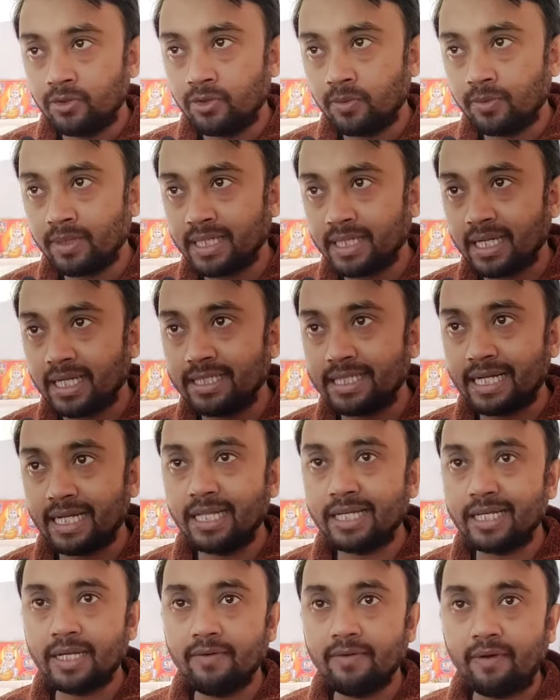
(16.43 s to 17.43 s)
তোমরা যারা
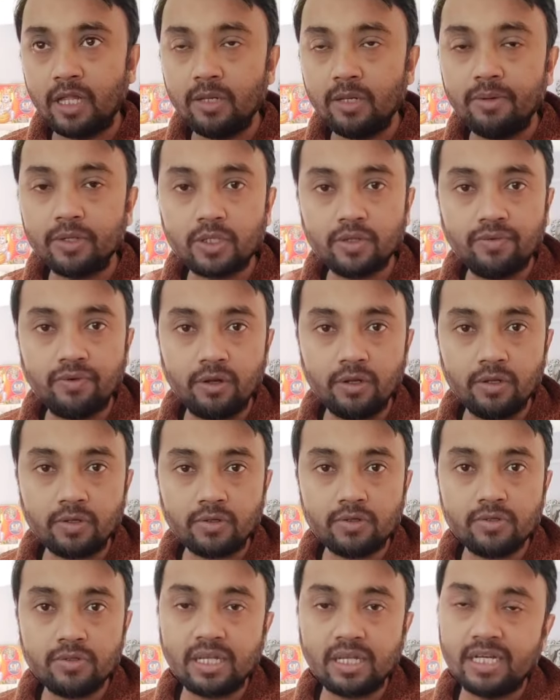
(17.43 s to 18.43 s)
চ্যানেলকে ভালো মতো ফলো
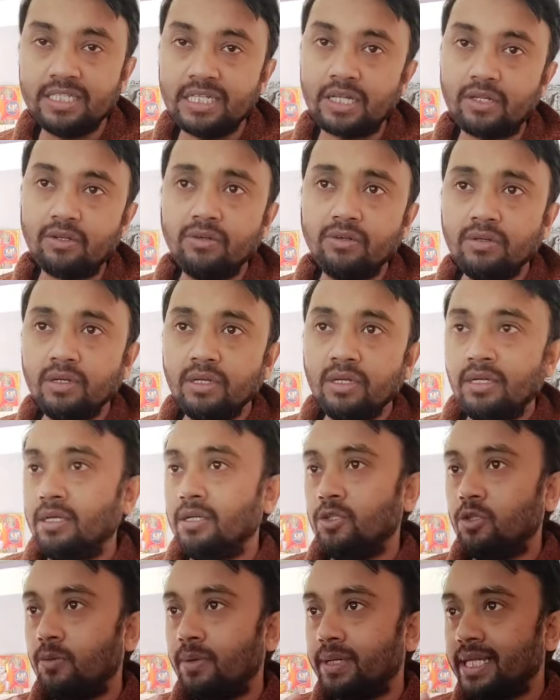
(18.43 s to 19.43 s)
করো তারা জানো
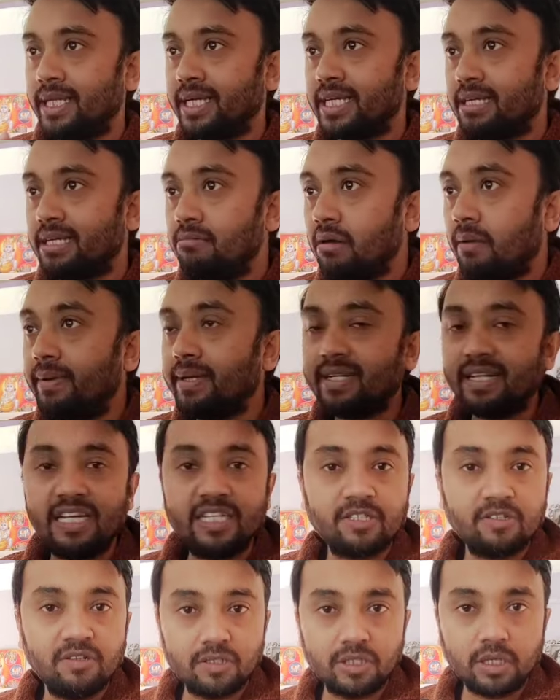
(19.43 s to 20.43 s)
তোমাদেরকে কীভাবে
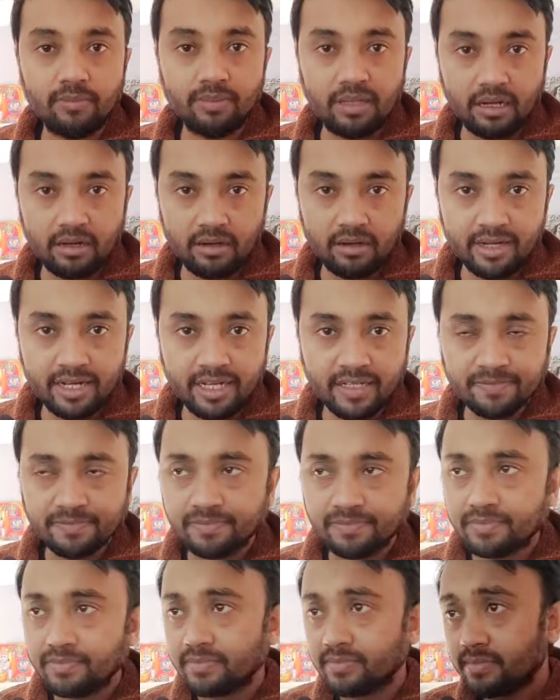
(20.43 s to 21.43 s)
ক্লাসগুলো সব দেওয়া হয়
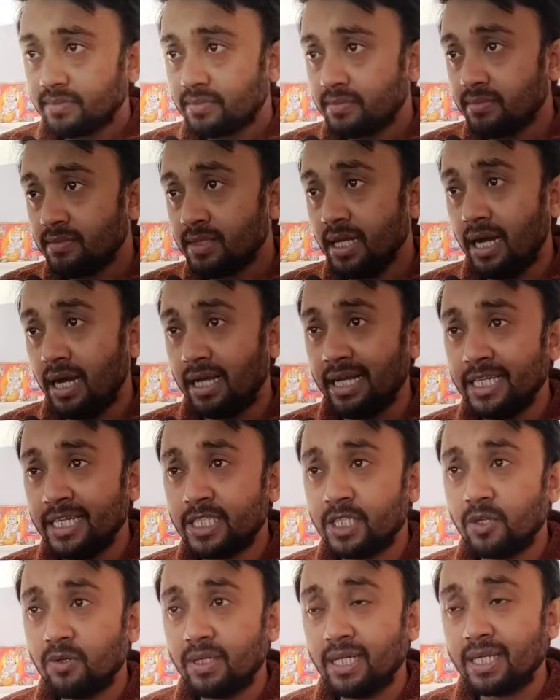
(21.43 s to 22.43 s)
আর
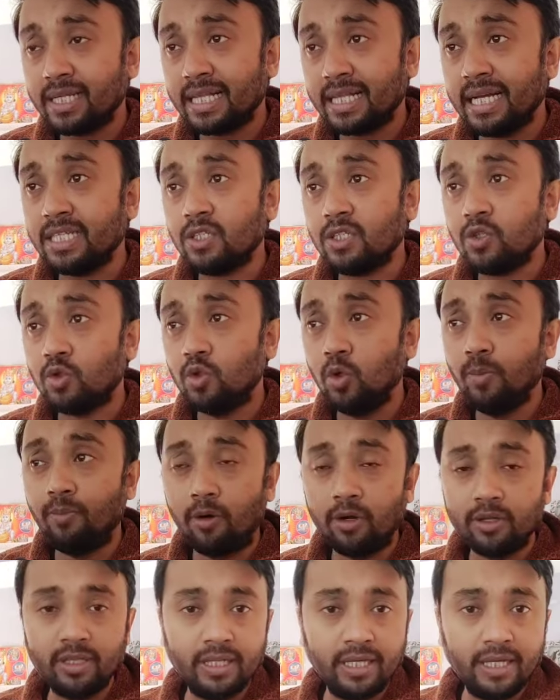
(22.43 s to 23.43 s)
এসকিউএলের ক্লাস খুব
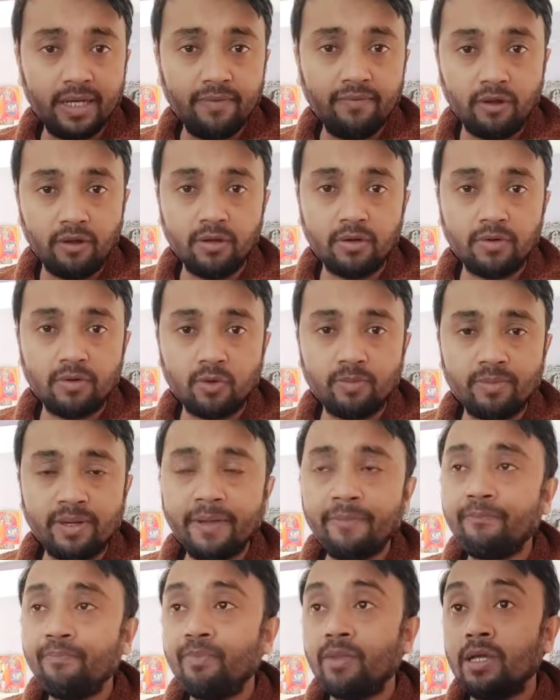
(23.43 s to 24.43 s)
মন দিয়ে ফলো করবে
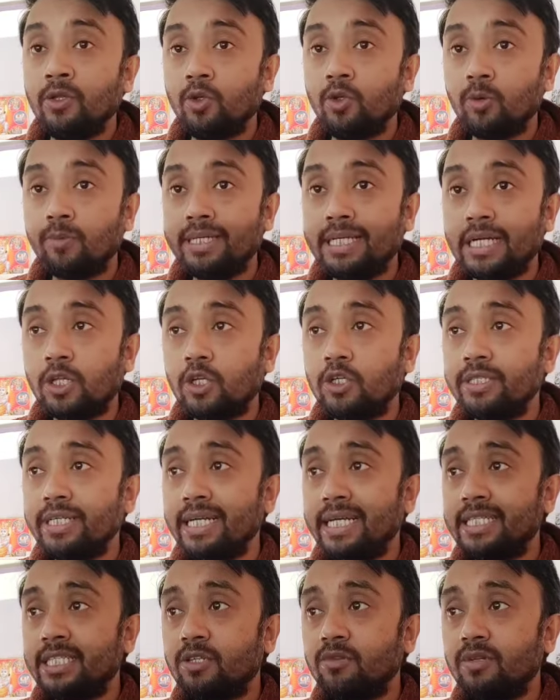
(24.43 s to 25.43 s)
তোমরা জানো যে
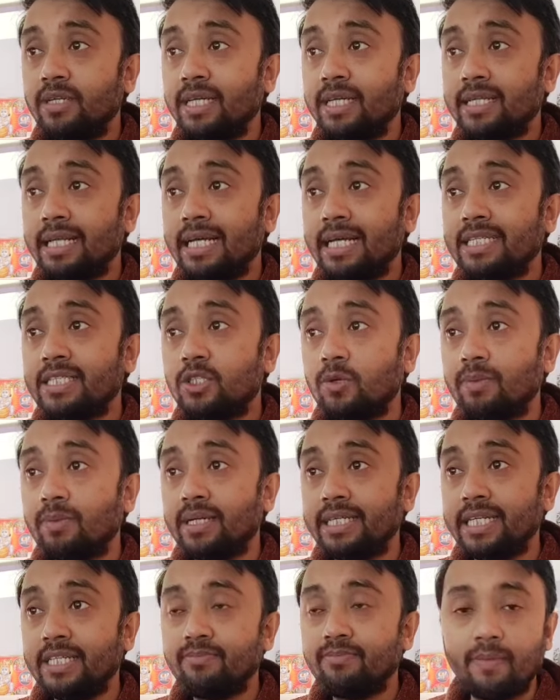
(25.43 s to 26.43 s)
স্কুলের ক্লাস তোমরা
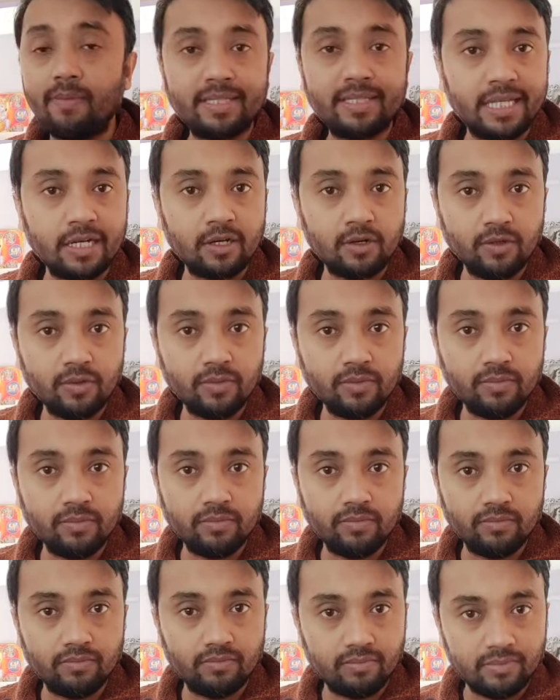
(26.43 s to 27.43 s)
টেস্ট পেপার থেকেও
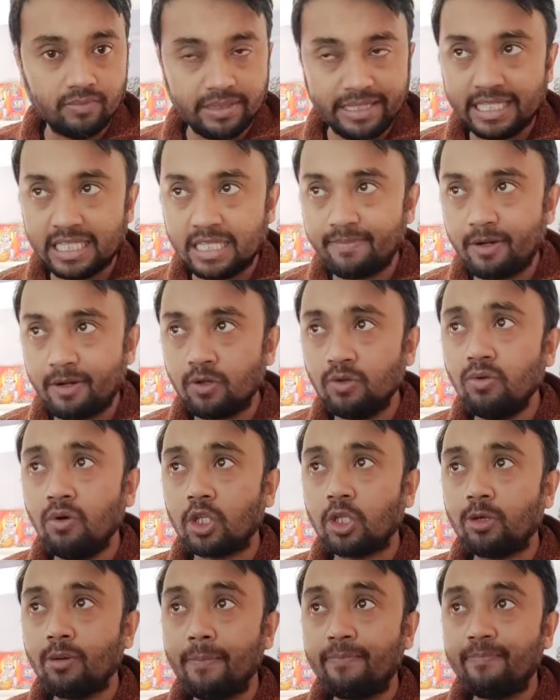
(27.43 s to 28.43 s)
দেখতে পারো
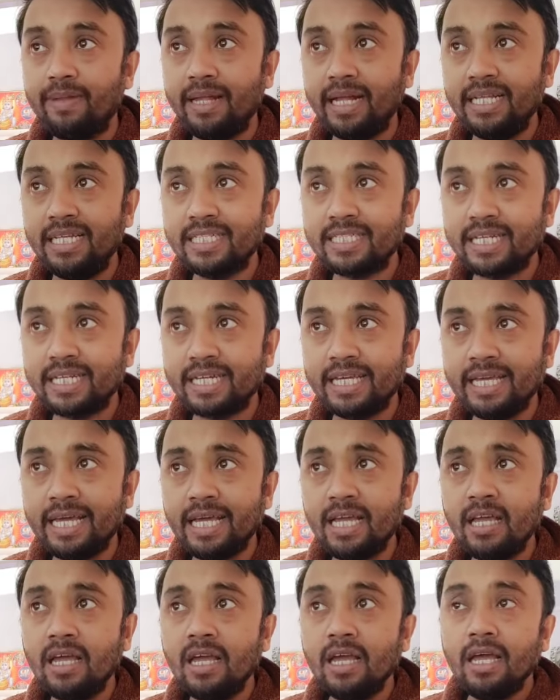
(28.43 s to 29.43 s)
অথবা প্লেলিস্টে গিয়ে
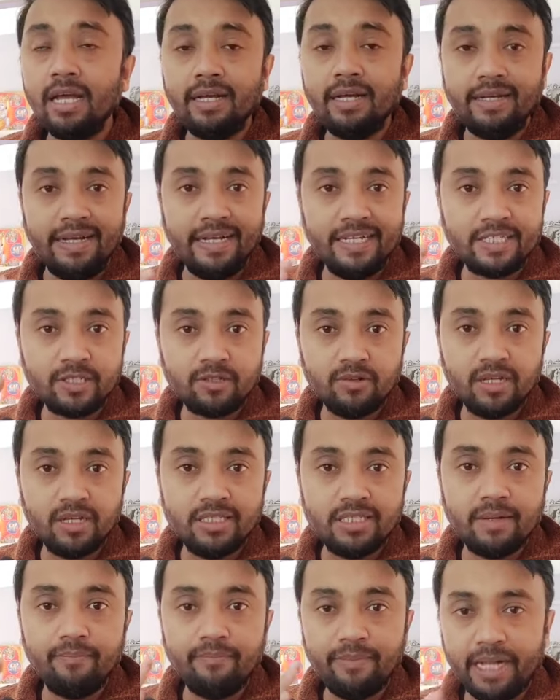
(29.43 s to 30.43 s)
স্কুলের
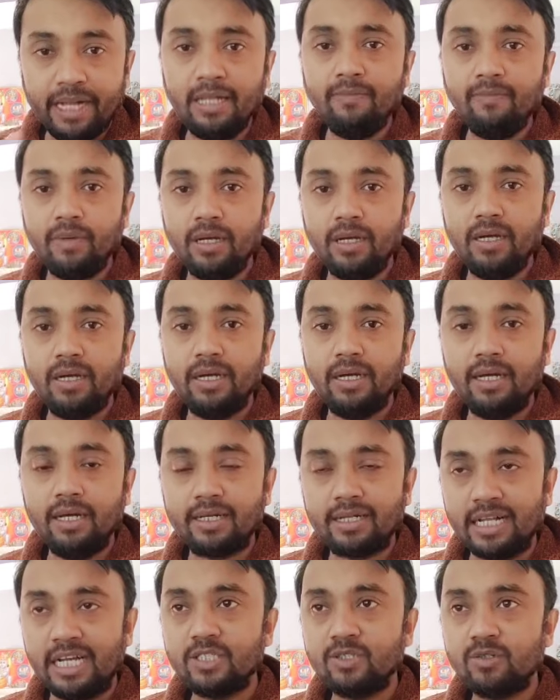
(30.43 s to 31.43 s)
যে মেন
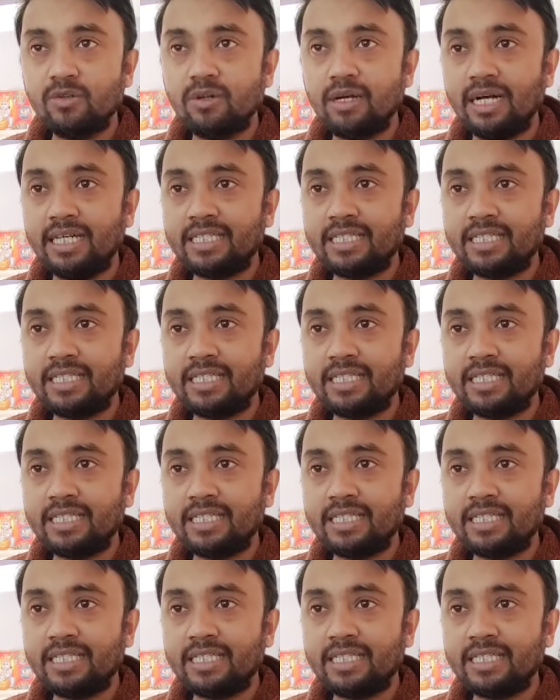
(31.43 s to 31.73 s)
ক্লাসগুলো